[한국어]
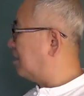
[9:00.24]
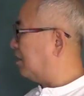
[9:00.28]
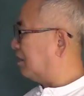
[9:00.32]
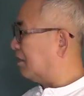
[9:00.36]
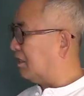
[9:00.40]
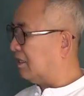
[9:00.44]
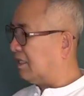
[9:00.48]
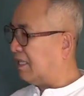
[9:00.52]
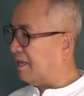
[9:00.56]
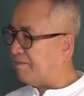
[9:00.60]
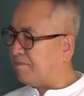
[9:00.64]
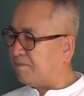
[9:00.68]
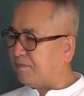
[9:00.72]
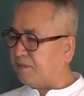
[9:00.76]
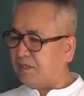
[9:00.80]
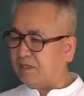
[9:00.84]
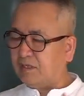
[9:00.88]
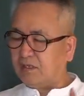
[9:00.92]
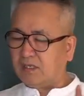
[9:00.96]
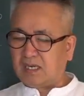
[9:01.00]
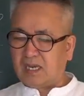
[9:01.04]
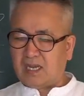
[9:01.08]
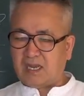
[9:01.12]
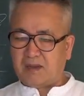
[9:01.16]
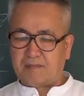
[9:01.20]
것,
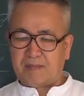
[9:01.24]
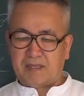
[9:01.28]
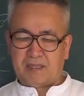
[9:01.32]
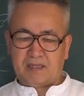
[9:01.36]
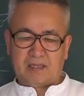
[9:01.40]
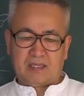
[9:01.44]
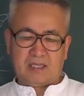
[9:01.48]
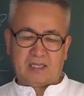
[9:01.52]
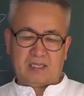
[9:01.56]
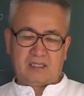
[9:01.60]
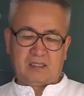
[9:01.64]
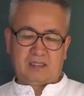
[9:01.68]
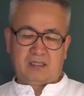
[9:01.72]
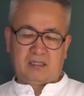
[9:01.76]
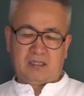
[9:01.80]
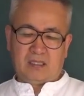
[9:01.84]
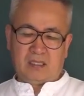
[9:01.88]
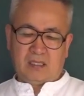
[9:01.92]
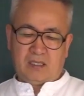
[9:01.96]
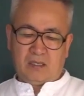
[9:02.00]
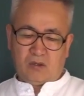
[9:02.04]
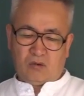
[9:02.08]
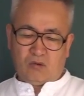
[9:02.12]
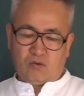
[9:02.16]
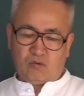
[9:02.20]
남녀가 만나는,
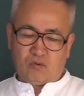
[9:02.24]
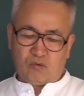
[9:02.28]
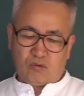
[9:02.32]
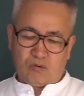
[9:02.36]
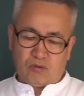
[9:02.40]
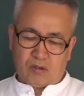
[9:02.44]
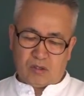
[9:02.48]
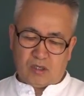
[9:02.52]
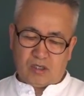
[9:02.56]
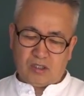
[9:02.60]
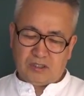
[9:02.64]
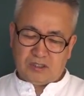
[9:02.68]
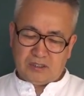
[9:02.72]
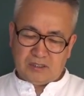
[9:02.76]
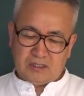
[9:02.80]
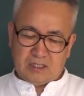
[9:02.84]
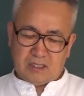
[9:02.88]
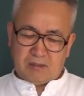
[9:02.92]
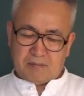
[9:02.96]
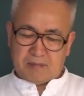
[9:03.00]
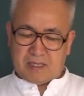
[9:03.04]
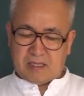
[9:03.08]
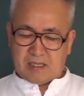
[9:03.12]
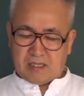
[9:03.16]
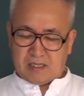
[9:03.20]

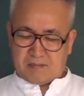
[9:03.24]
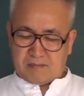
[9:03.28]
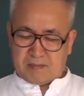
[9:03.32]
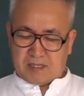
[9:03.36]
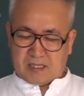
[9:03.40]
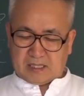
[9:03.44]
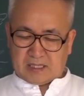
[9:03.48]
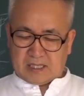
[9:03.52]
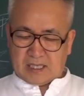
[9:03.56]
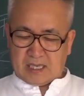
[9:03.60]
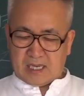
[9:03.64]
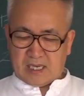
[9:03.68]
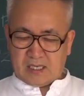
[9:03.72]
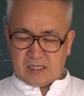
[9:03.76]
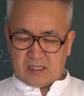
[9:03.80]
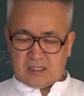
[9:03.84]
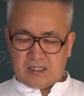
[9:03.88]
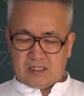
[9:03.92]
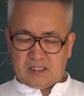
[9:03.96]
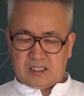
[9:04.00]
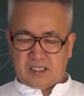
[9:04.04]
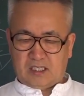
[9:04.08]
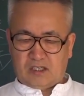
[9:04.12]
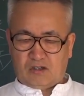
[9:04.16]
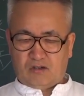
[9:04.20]
언제 만납니까? 언제